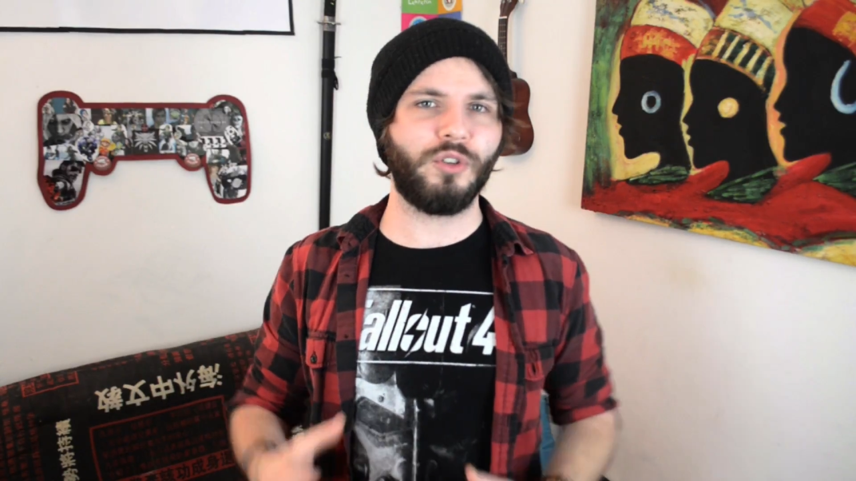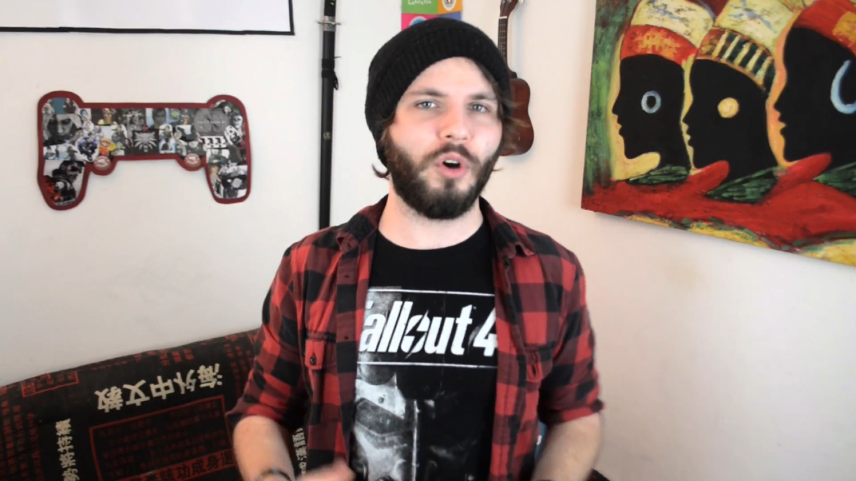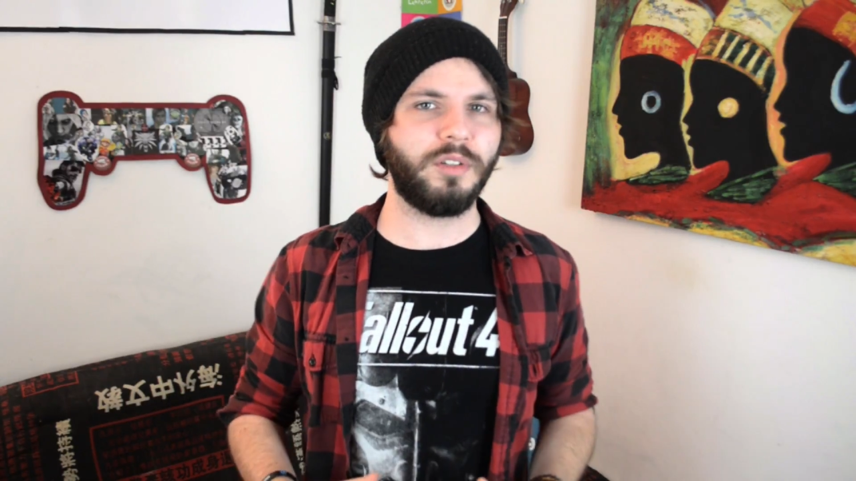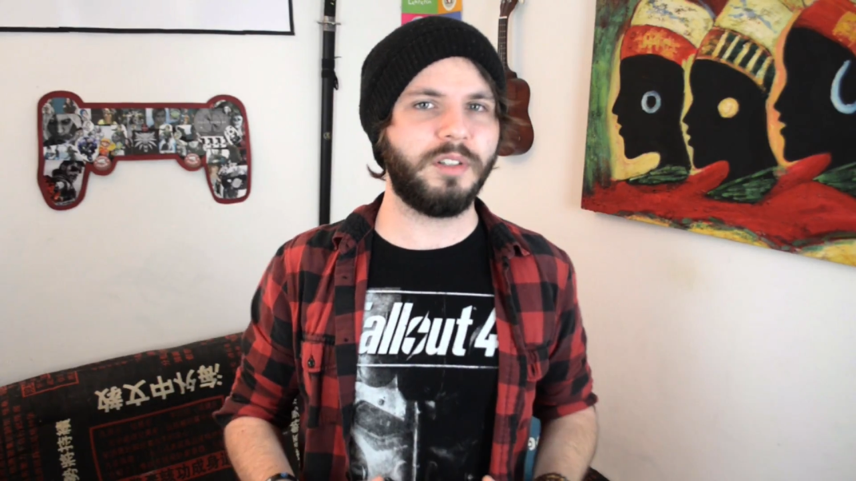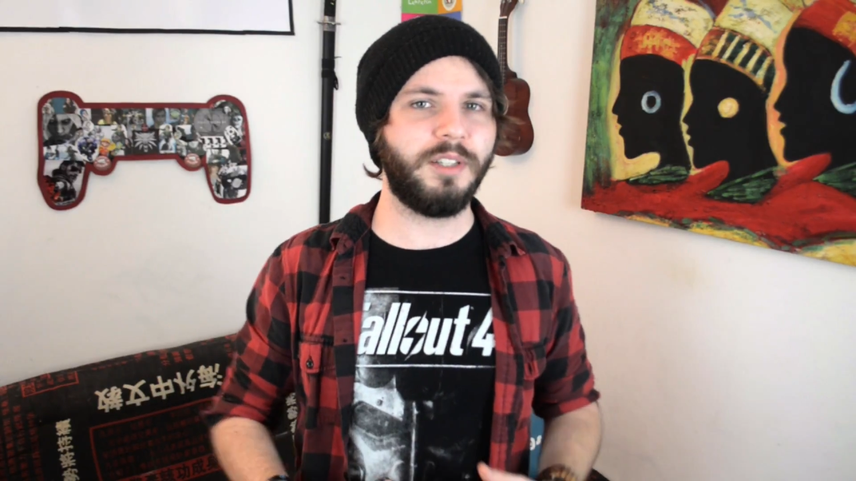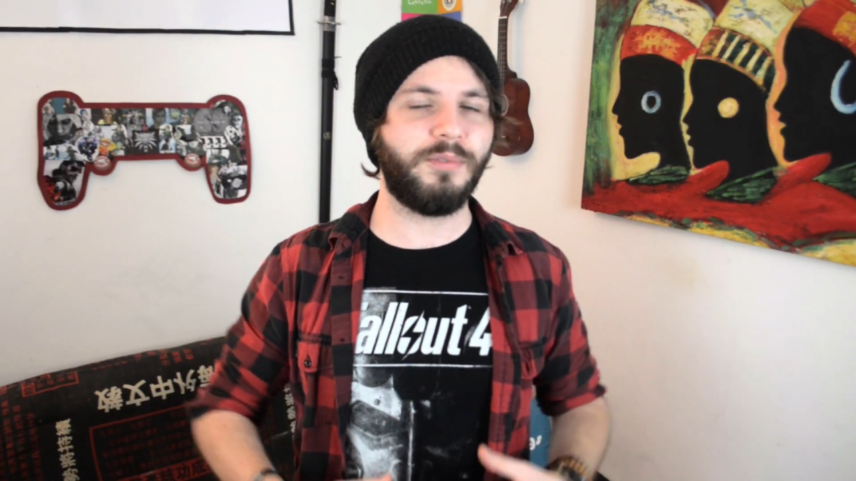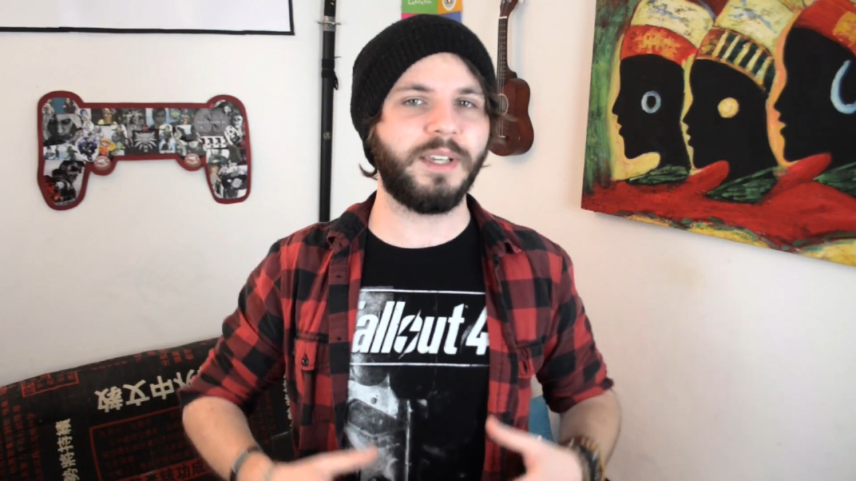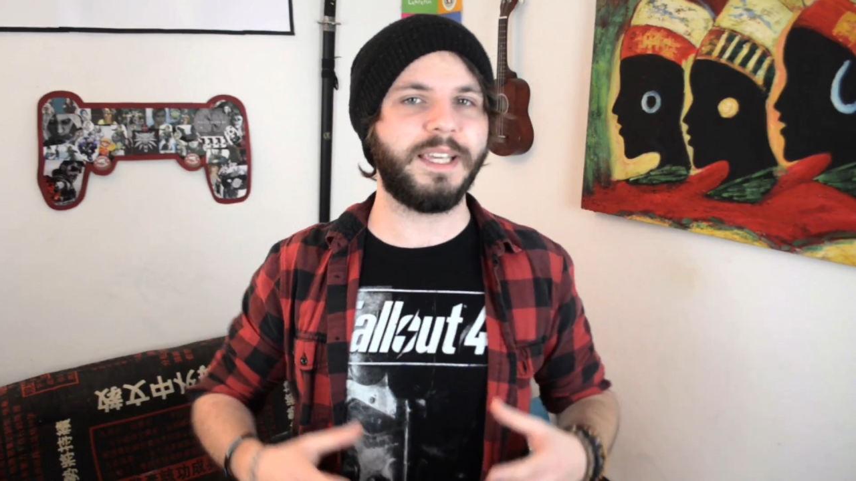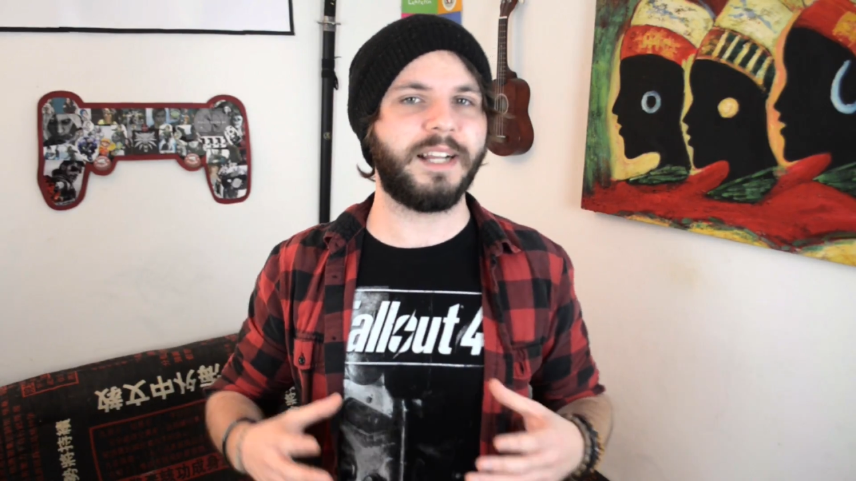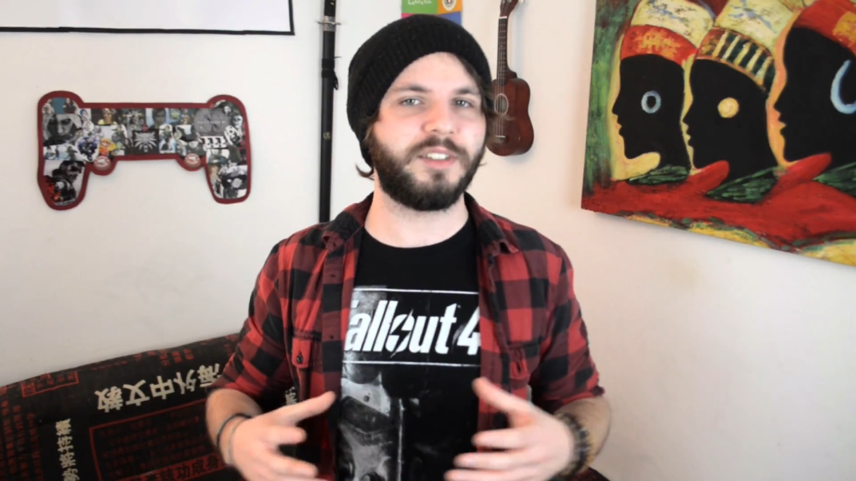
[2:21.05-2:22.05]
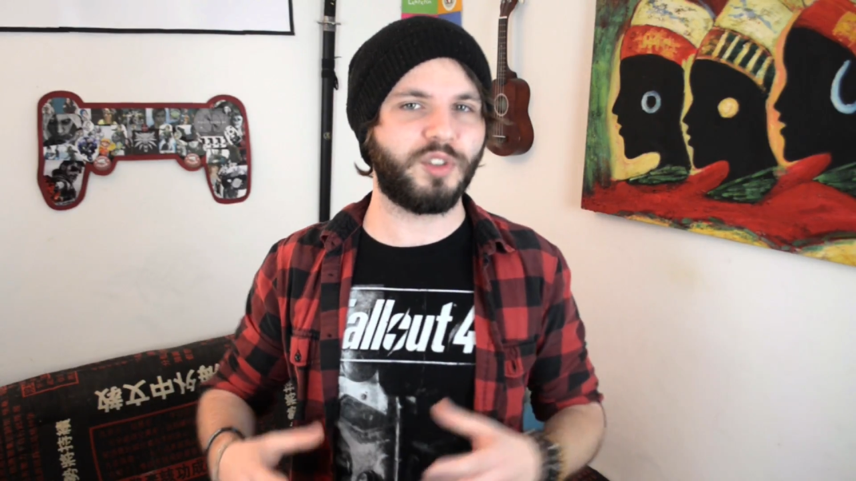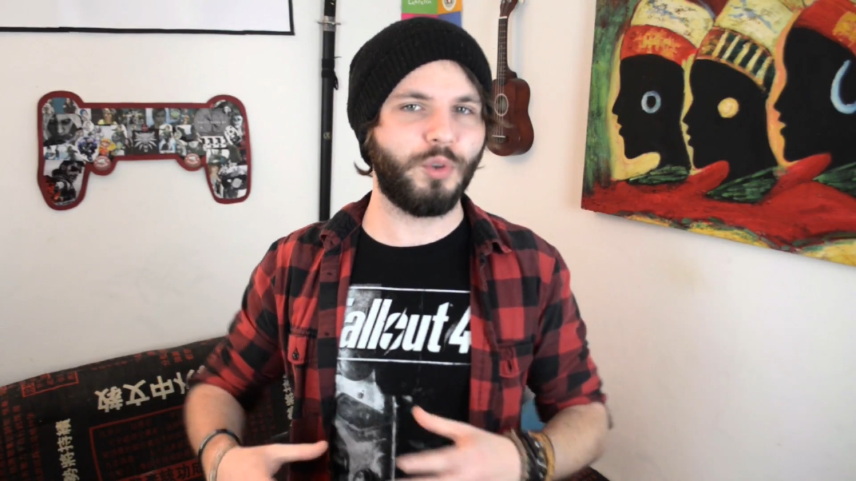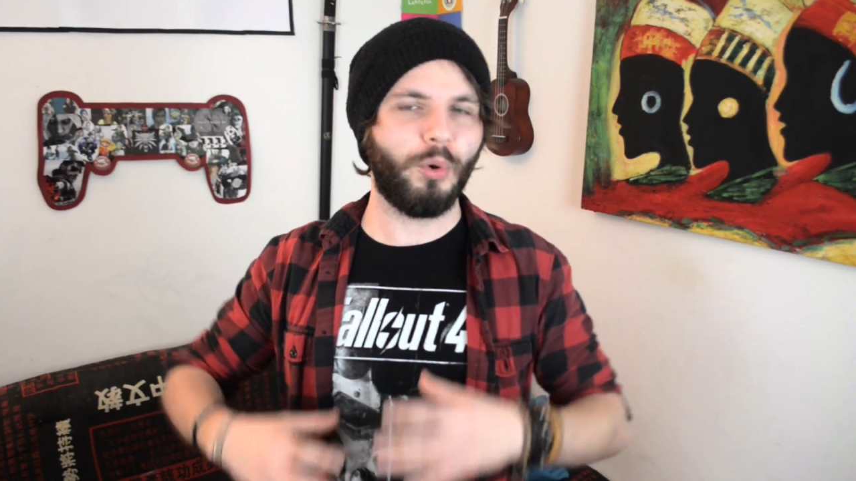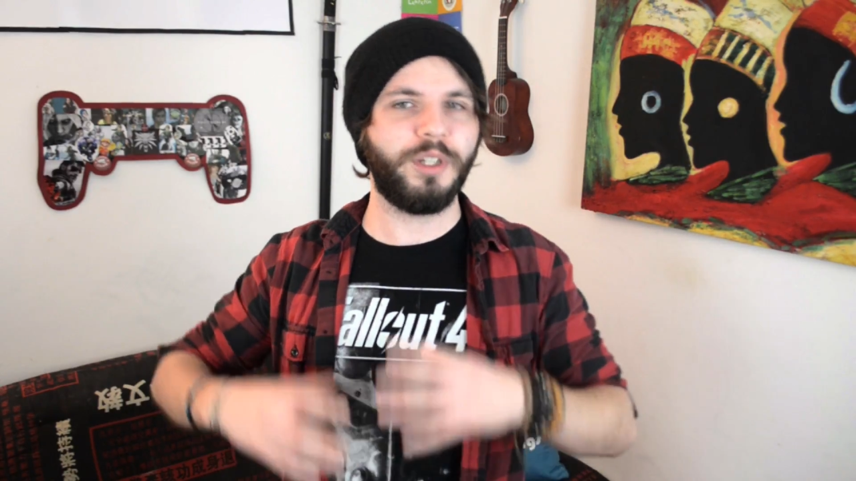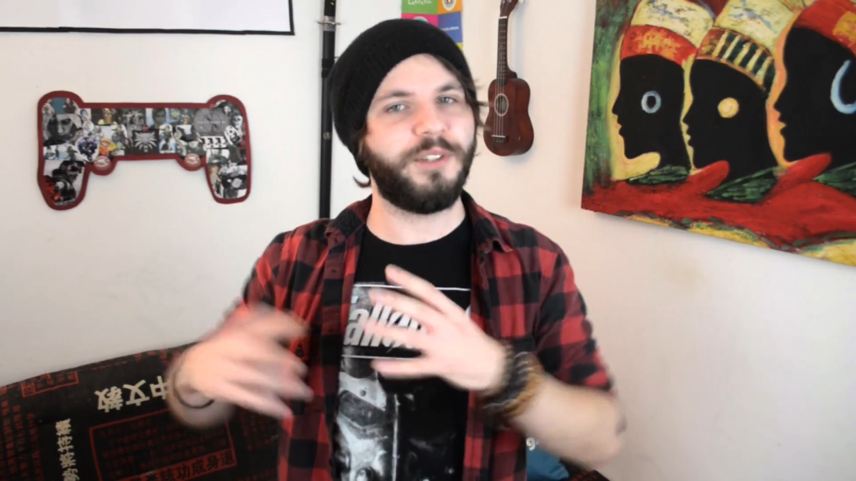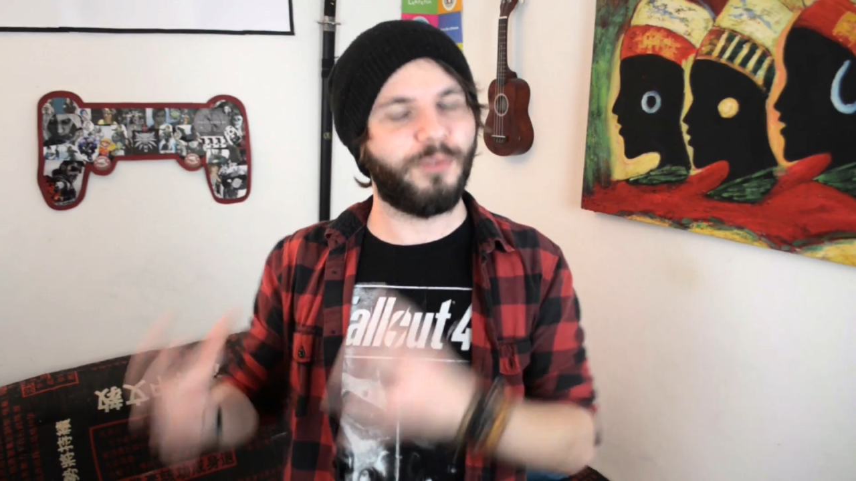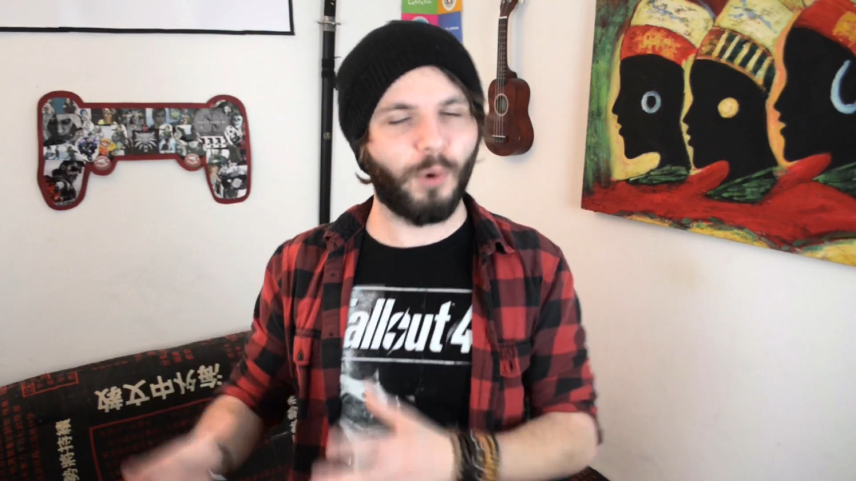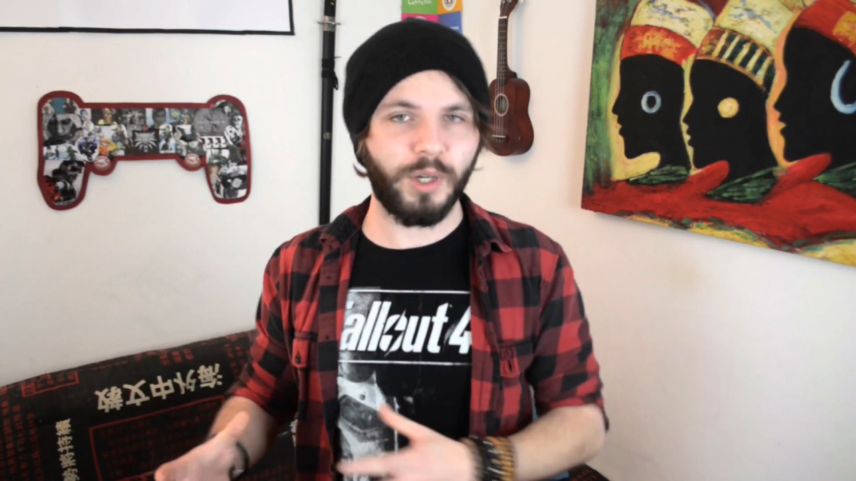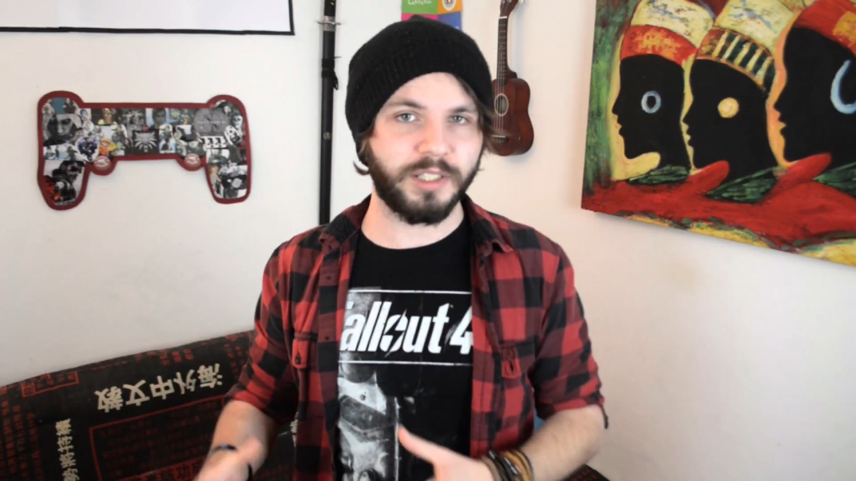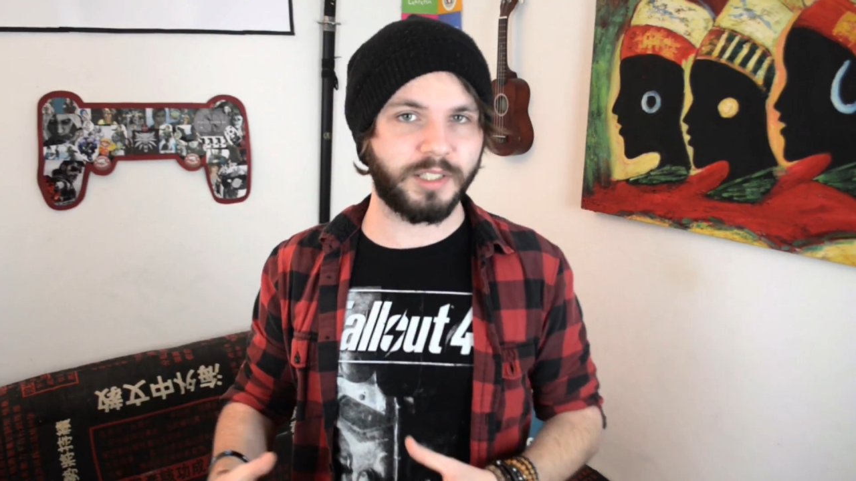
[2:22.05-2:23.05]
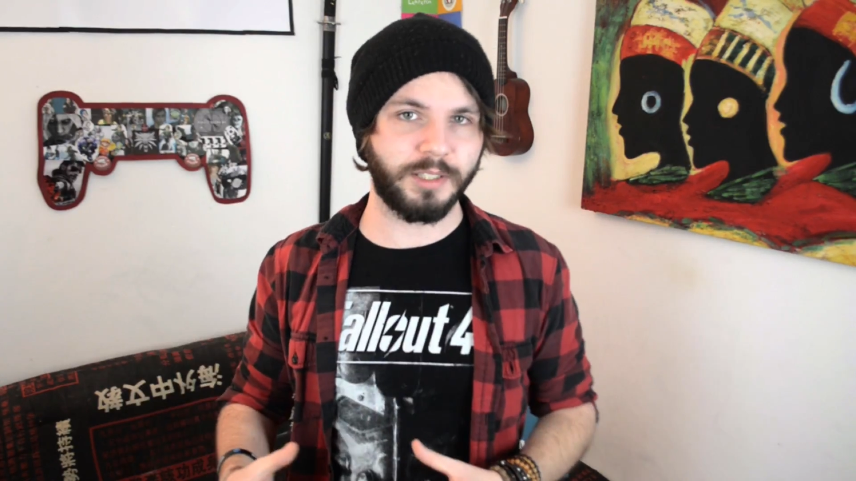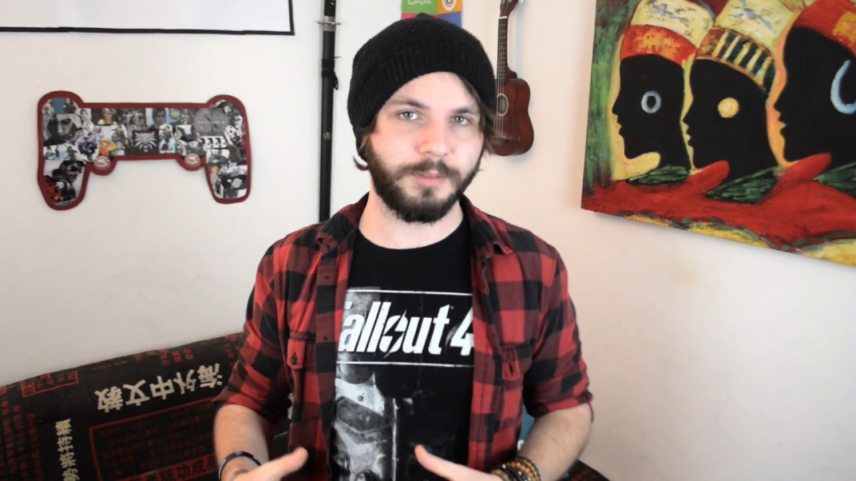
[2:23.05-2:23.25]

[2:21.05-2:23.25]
und kognitive Reaktionen die Folge sind.